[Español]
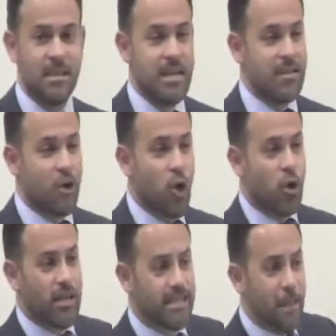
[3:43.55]
Y eso es lo
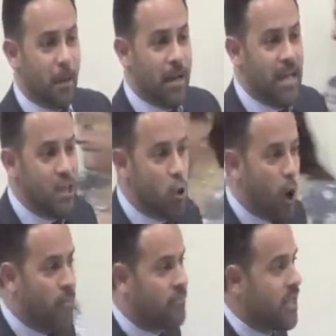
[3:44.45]
que este país no
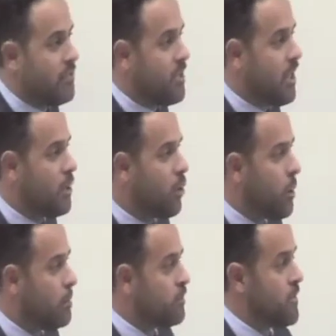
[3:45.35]
ha entendido
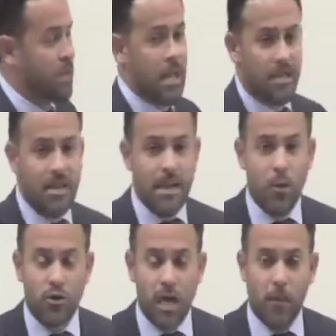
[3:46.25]
que
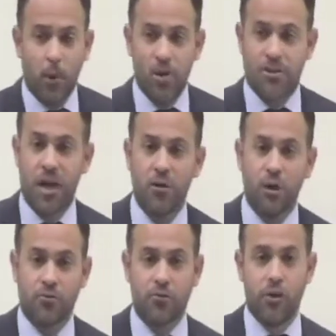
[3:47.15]
tenemos que aprovechar
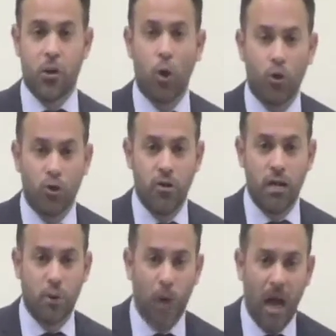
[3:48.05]
nuestros recursos
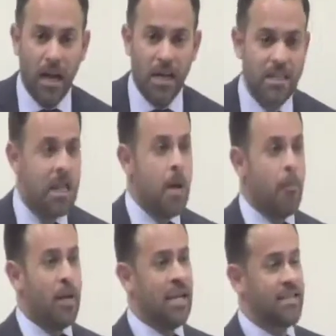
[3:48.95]
naturales
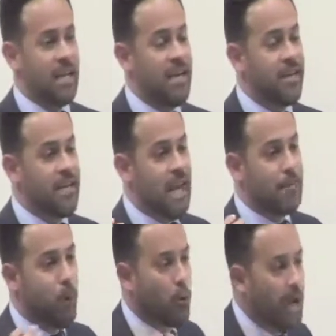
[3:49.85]
para salir de la
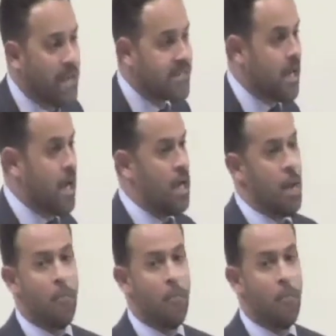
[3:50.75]
pobreza,